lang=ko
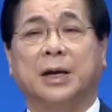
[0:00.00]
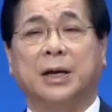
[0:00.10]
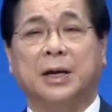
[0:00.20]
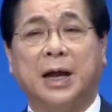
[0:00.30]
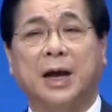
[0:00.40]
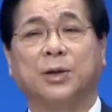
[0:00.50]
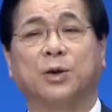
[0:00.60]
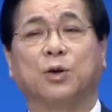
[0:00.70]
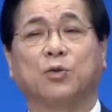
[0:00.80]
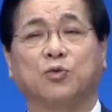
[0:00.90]
내가
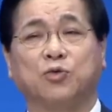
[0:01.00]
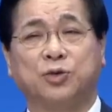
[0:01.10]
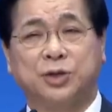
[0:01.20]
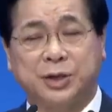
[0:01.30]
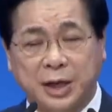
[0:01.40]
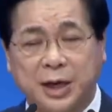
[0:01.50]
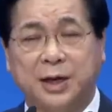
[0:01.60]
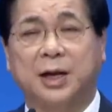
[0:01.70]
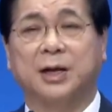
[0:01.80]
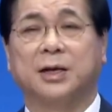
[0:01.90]
너를 굳세게
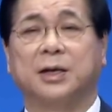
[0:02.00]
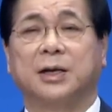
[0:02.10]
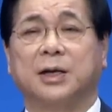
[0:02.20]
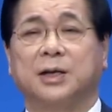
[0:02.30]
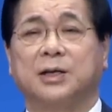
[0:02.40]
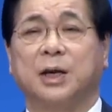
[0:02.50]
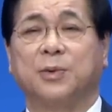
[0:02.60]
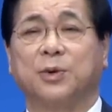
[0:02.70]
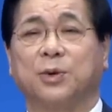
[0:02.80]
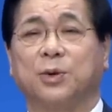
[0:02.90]
하리라
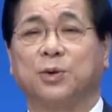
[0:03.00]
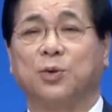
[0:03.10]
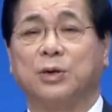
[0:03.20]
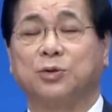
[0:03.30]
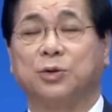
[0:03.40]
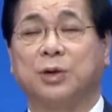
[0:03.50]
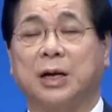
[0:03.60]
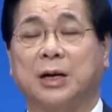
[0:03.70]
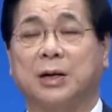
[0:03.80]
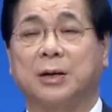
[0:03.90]
참으로 너를
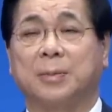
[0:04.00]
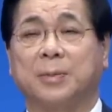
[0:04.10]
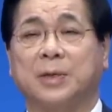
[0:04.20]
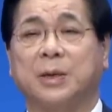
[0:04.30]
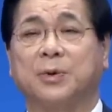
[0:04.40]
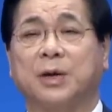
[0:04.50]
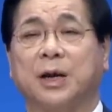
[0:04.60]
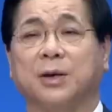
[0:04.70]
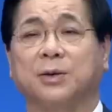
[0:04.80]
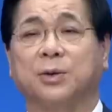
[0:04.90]
도와주리라 참으로
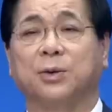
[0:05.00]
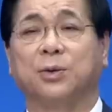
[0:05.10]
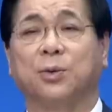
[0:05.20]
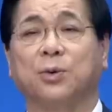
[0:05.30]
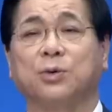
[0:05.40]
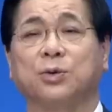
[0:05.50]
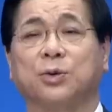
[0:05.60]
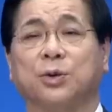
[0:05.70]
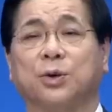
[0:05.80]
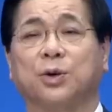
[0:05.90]
나의 의로운
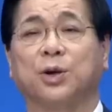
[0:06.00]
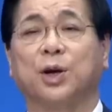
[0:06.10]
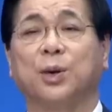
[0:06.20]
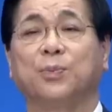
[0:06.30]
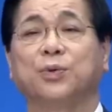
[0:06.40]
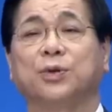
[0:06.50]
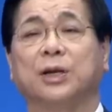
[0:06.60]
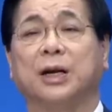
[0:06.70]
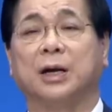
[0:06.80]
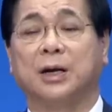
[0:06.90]
오른손으로 너를
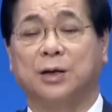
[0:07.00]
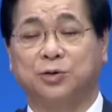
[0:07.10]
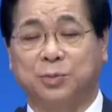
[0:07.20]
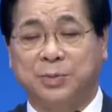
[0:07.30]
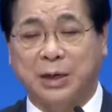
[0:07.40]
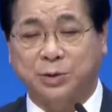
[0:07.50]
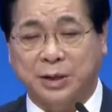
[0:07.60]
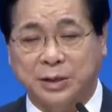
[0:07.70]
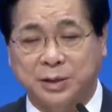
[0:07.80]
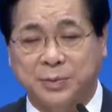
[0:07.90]
붙들리라 주님
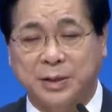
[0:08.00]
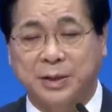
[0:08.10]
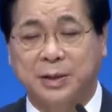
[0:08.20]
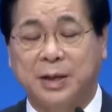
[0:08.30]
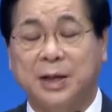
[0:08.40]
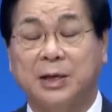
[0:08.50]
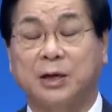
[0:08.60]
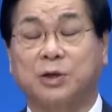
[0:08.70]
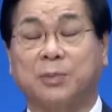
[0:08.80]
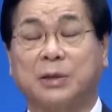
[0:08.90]
약속하셨습니다.
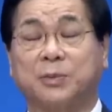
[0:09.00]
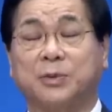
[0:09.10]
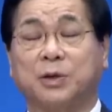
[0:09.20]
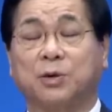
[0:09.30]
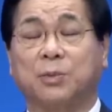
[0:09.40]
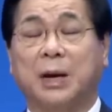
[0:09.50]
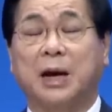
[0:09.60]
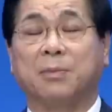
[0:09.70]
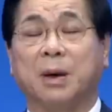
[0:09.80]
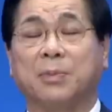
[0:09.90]
약속의 말씀을 잡고
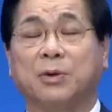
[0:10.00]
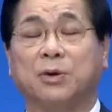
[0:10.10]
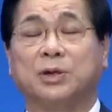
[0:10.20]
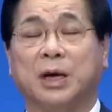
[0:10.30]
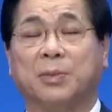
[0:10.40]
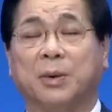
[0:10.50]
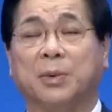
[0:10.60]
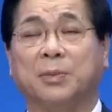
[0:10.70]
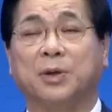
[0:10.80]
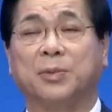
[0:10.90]
하나님만 믿고 의지하며
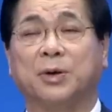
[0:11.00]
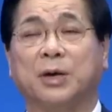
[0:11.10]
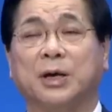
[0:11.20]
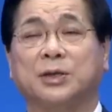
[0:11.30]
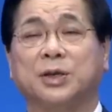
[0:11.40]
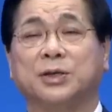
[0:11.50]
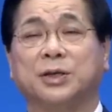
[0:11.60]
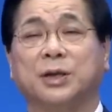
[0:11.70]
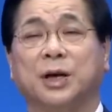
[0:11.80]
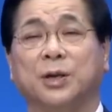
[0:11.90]
믿음으로
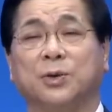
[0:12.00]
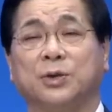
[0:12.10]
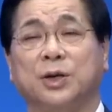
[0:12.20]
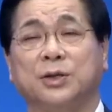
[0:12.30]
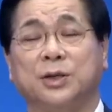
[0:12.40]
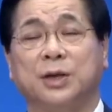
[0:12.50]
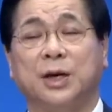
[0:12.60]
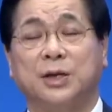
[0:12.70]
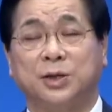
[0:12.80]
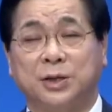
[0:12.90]
전진 또 전진
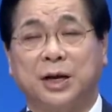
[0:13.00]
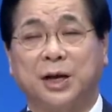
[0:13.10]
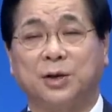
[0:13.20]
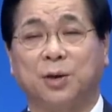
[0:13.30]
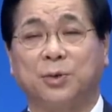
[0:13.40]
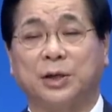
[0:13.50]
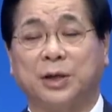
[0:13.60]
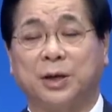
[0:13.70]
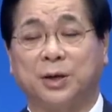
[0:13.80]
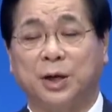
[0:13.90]
전제 나간 여러분들
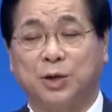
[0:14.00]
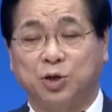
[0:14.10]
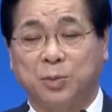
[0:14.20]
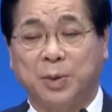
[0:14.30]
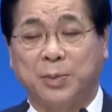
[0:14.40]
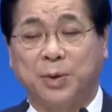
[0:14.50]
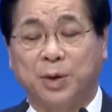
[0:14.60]
되기를 주님의 이름으로